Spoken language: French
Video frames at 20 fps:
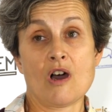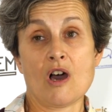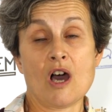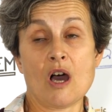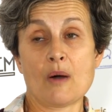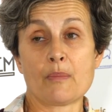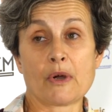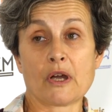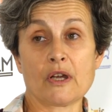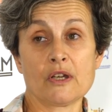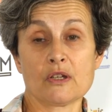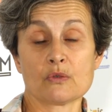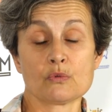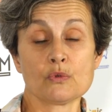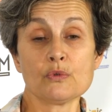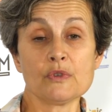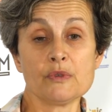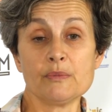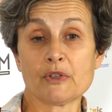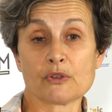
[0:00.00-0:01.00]
après,
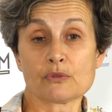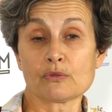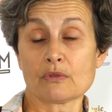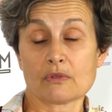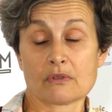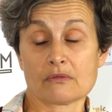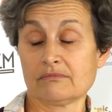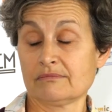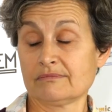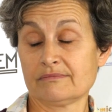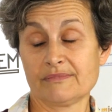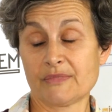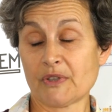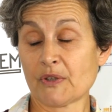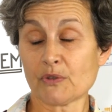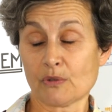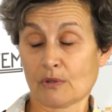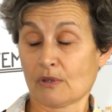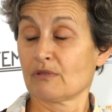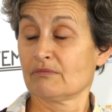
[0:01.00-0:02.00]
oui, oui, bien sûr, bien
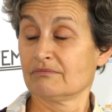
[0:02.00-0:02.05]
sûr.